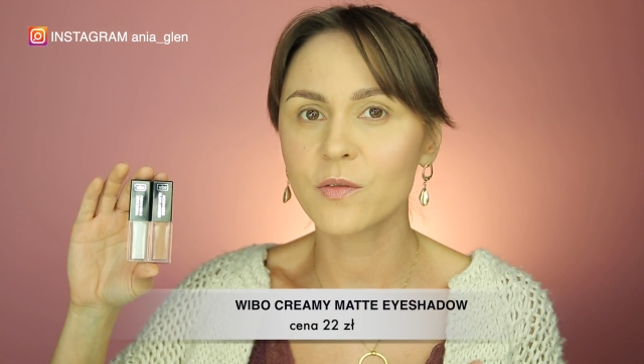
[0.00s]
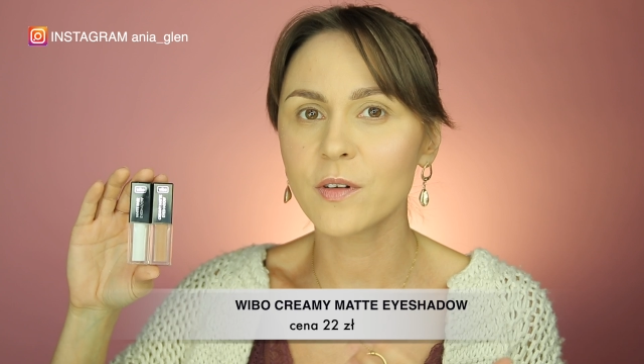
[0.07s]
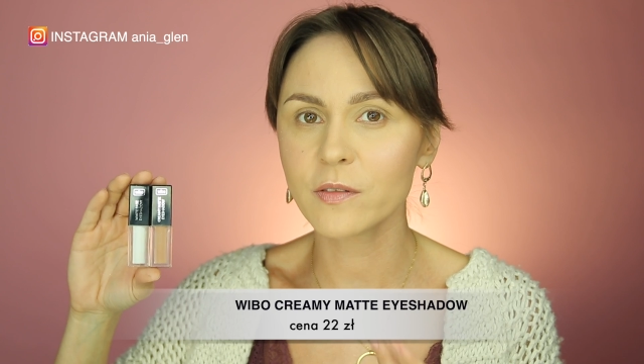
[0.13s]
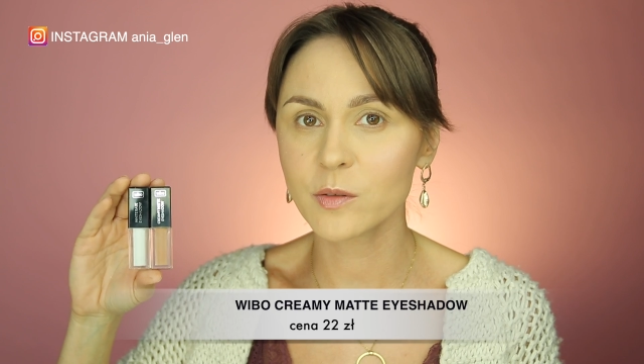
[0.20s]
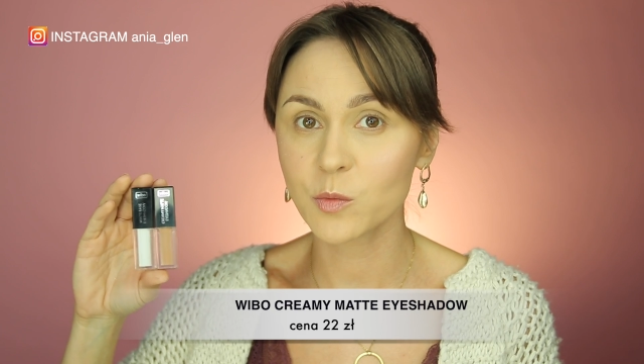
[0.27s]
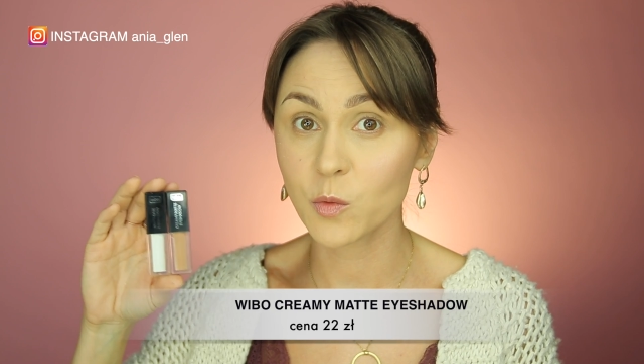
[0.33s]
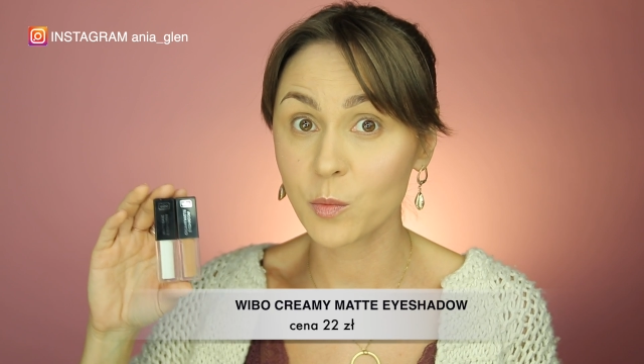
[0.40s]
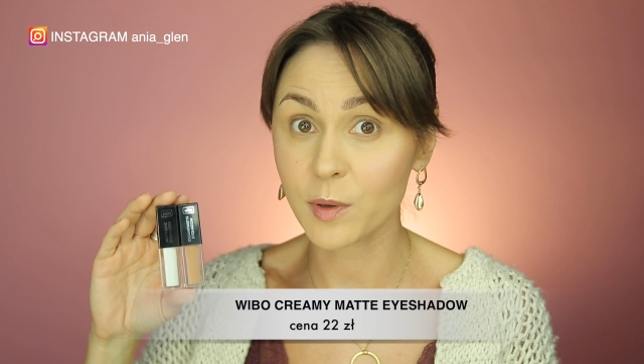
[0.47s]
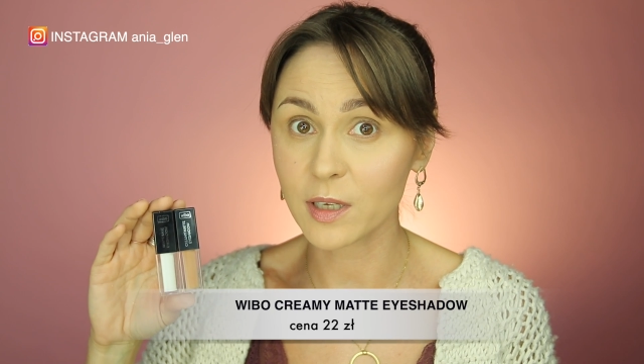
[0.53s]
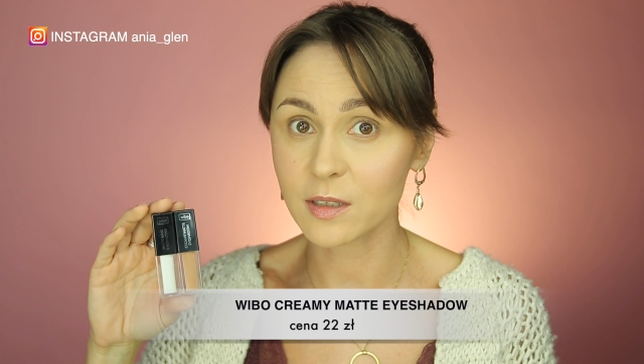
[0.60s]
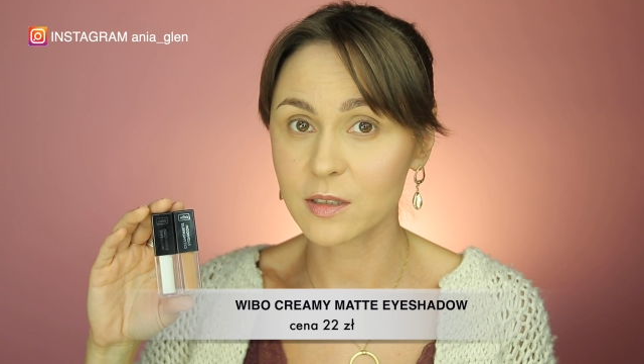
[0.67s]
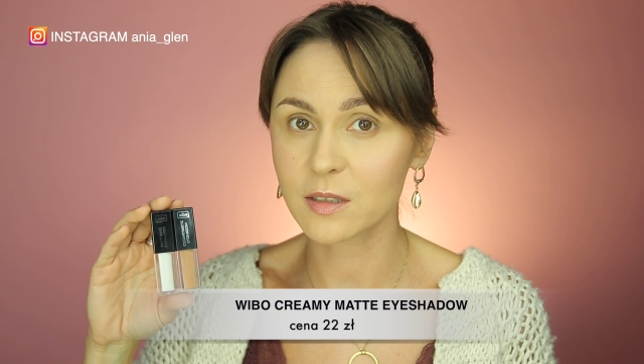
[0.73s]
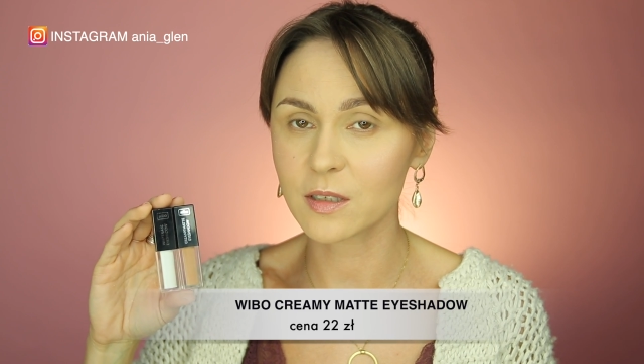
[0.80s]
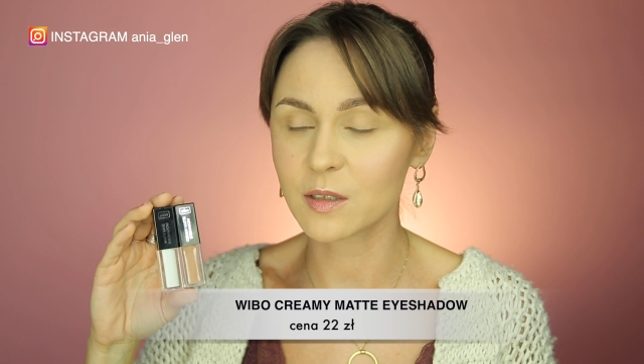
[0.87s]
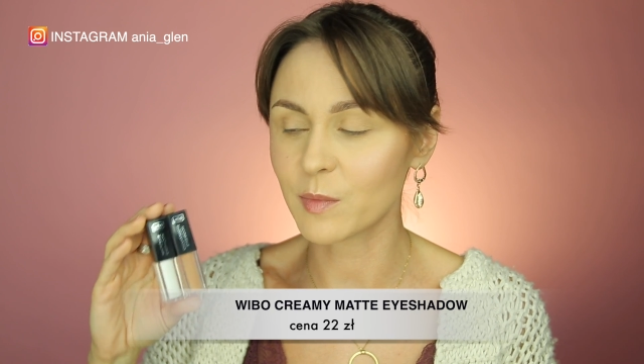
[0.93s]
we
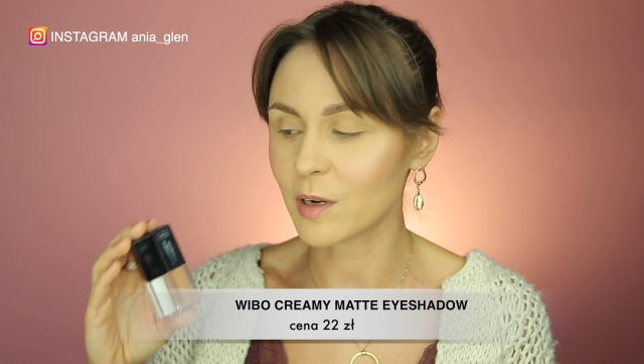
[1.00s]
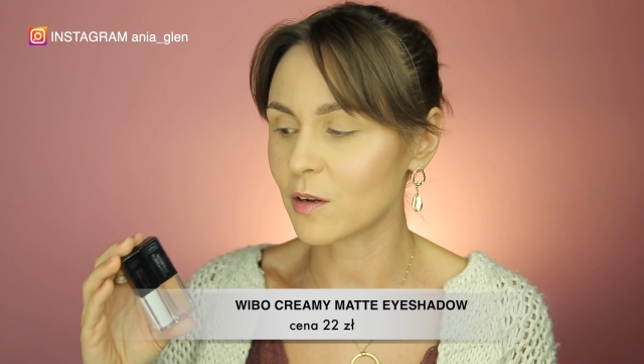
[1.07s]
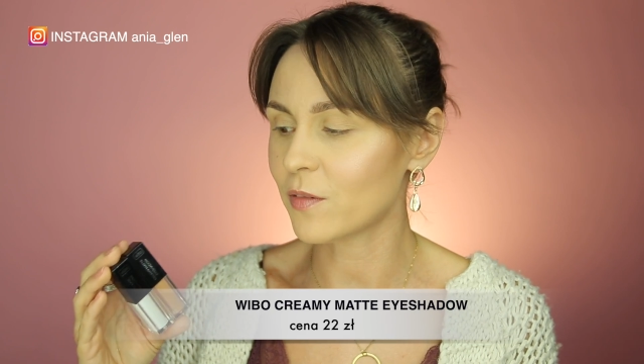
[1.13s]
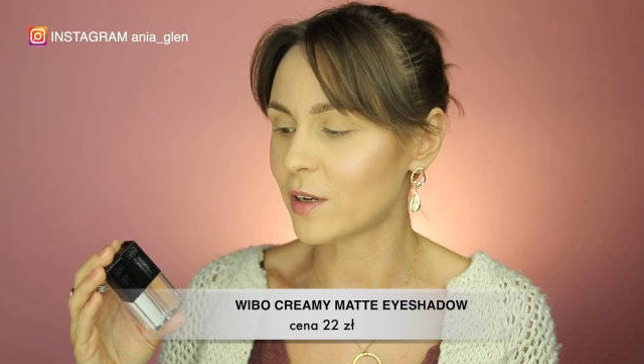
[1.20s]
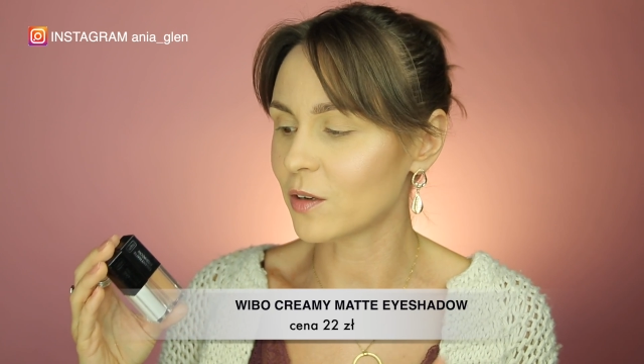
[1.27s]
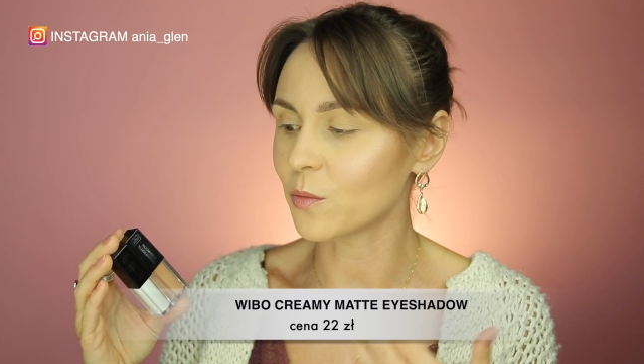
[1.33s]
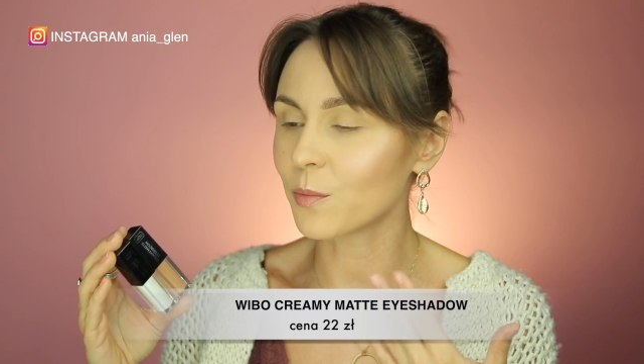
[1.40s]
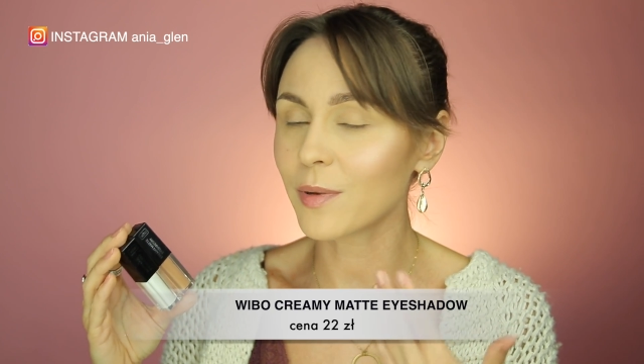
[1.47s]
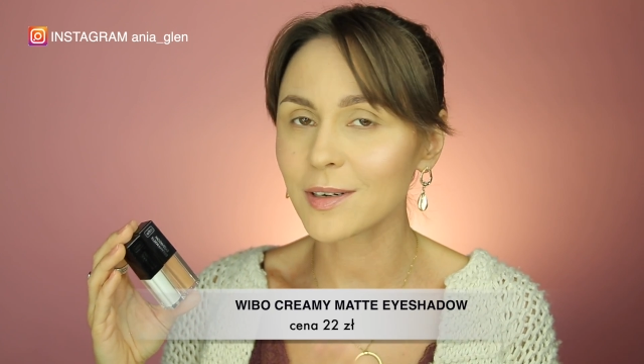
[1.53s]
współpracy ze Zmalowaną.